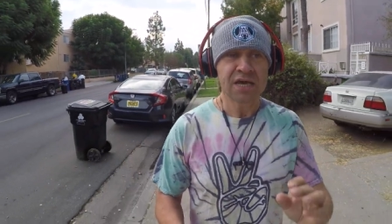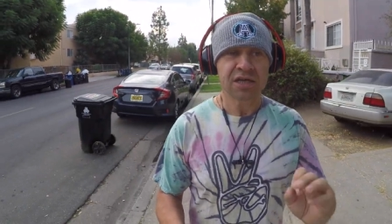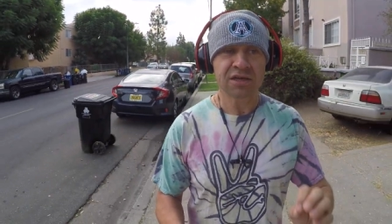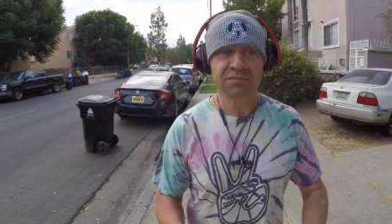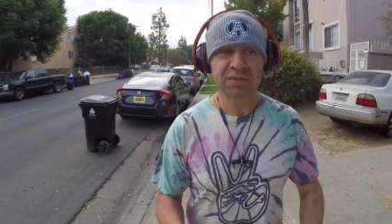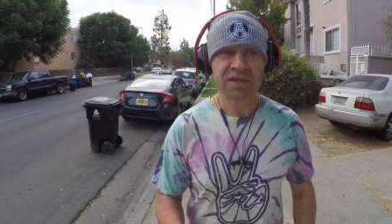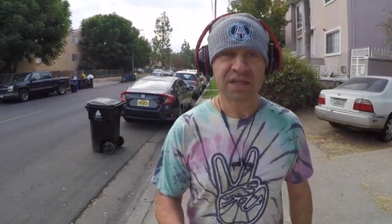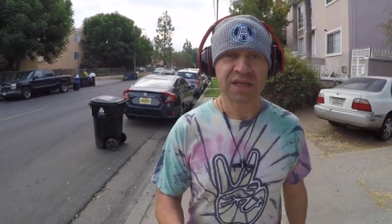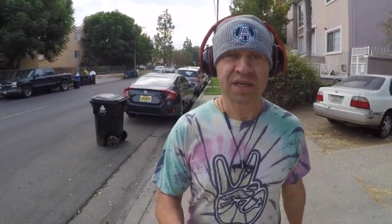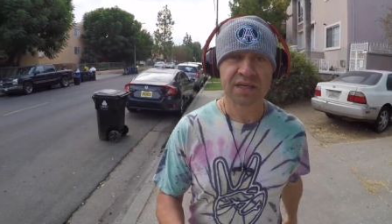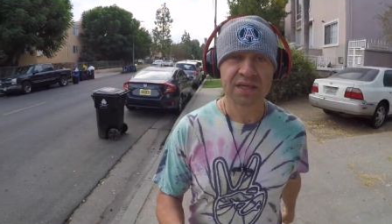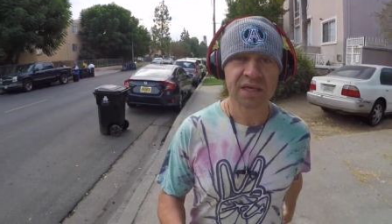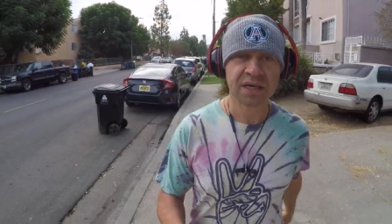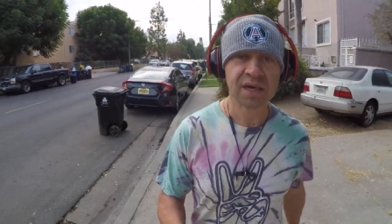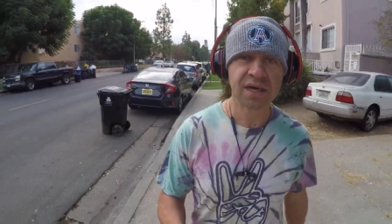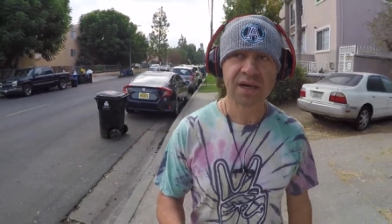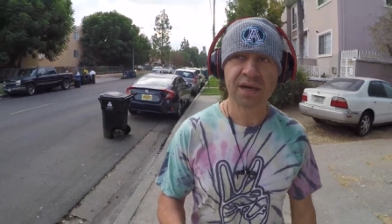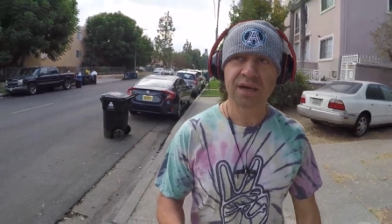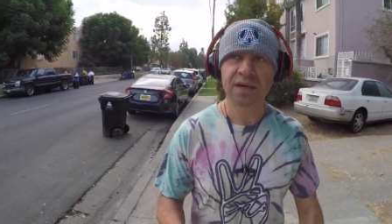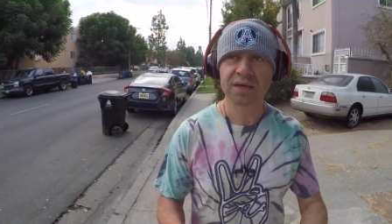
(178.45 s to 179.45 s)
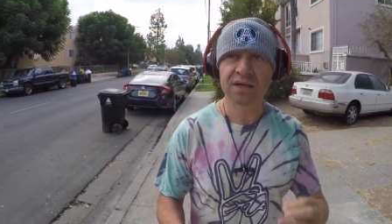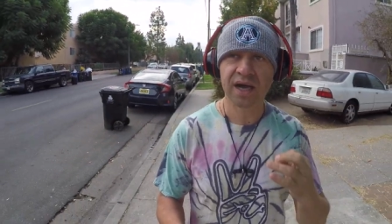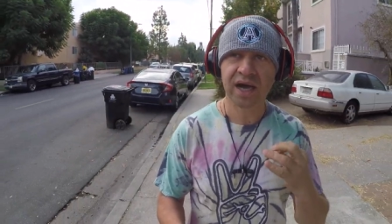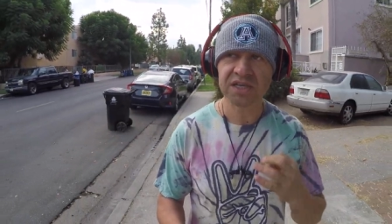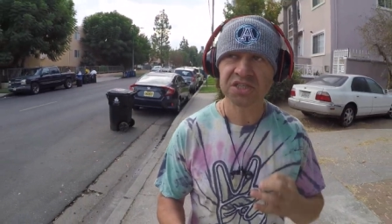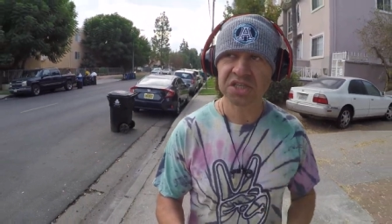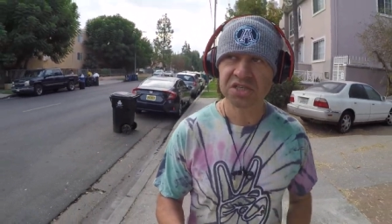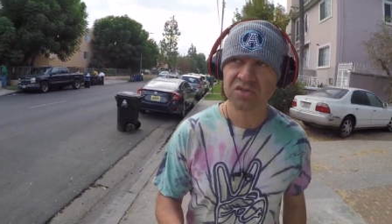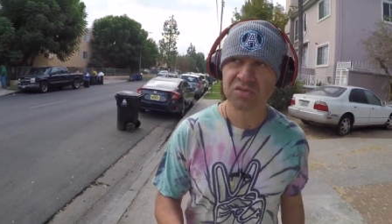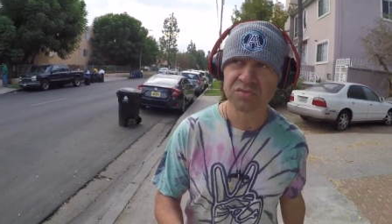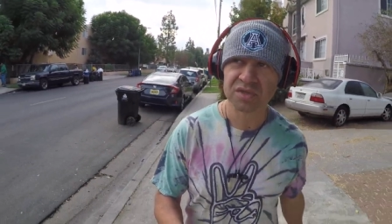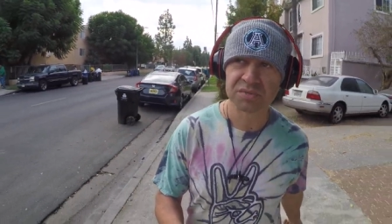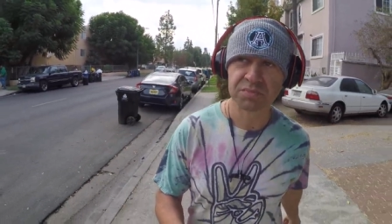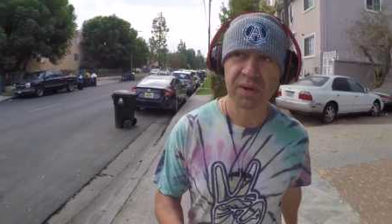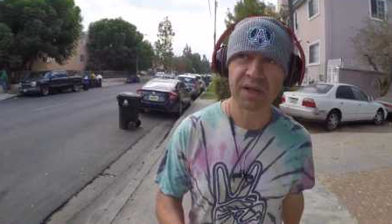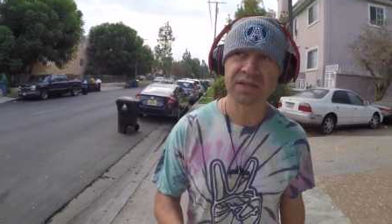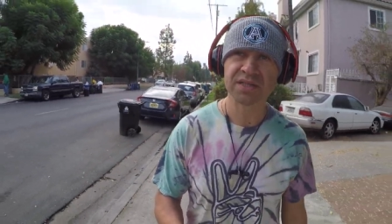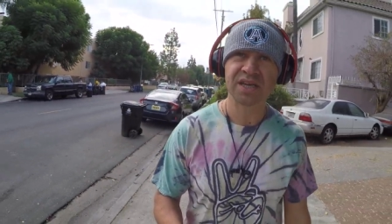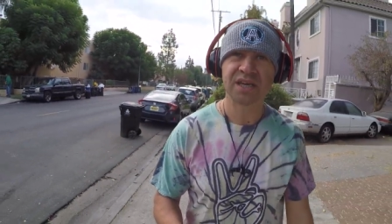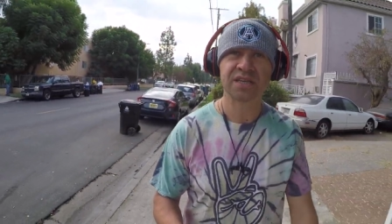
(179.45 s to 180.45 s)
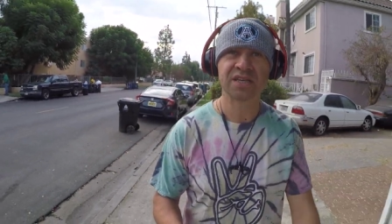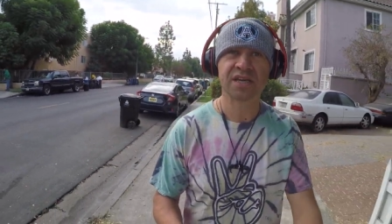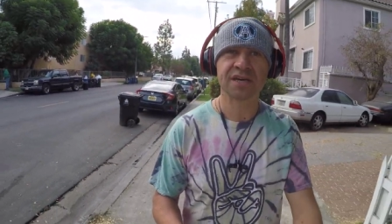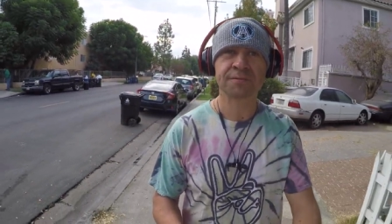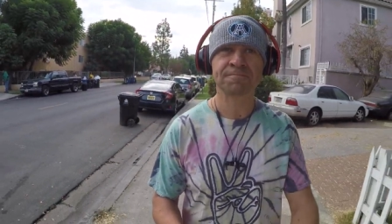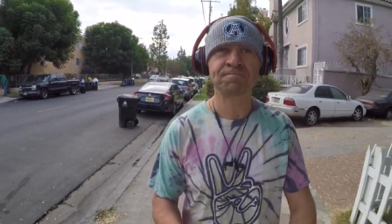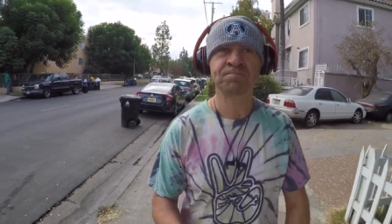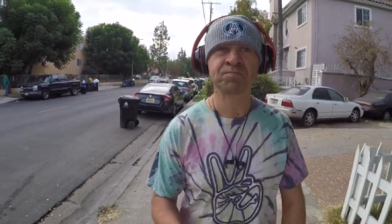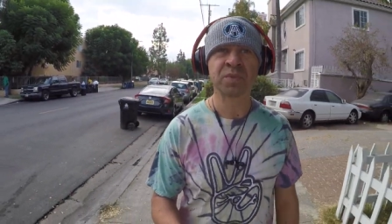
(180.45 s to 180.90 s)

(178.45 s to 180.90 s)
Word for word: именно качеством исполнения